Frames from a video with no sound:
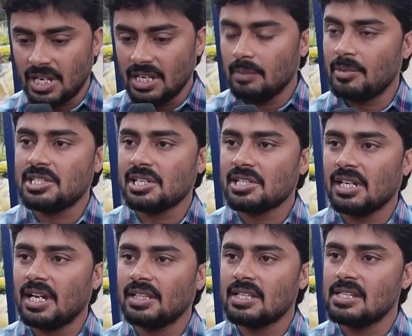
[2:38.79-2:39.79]
ఈయన
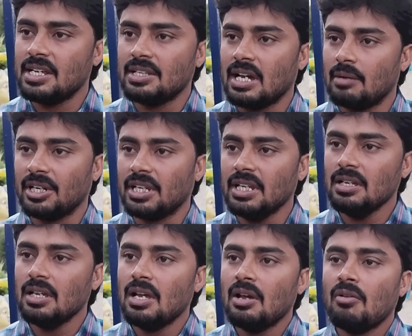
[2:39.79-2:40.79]
ప్రత్యక్షంగా అన్నది లేదు కాబట్టి
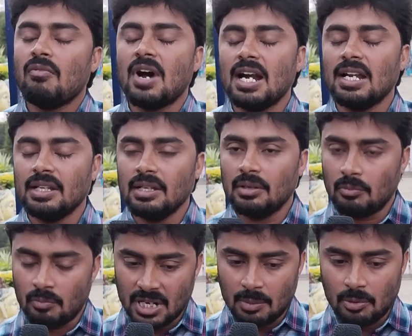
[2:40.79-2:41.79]
వాళ్ళని
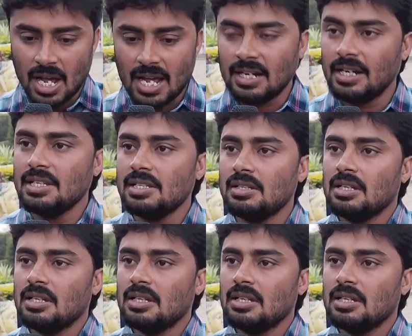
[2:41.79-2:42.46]
మరి ఇప్పుడు ఆల్రెడీ